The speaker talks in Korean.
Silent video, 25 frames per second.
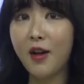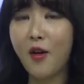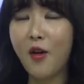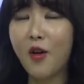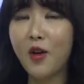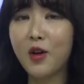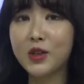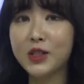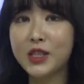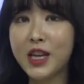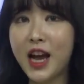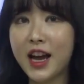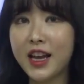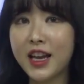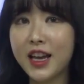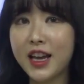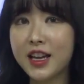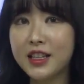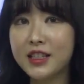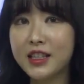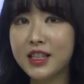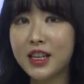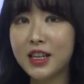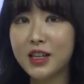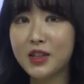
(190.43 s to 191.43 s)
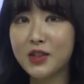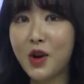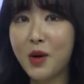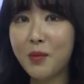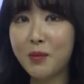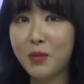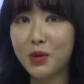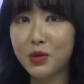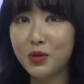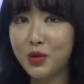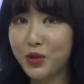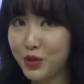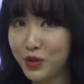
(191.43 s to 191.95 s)
어, 자기가 직접
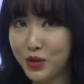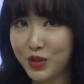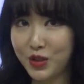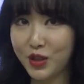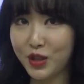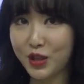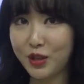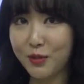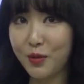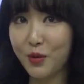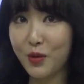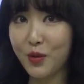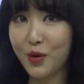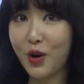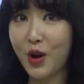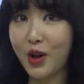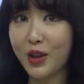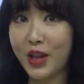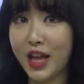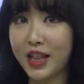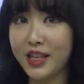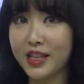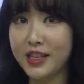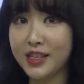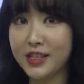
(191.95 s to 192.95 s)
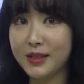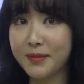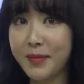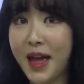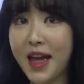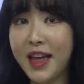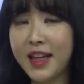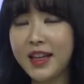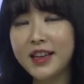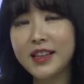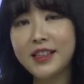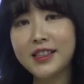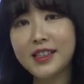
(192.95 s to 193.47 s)
뭐 뉴스를 본 건
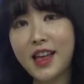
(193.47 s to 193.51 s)
아니지만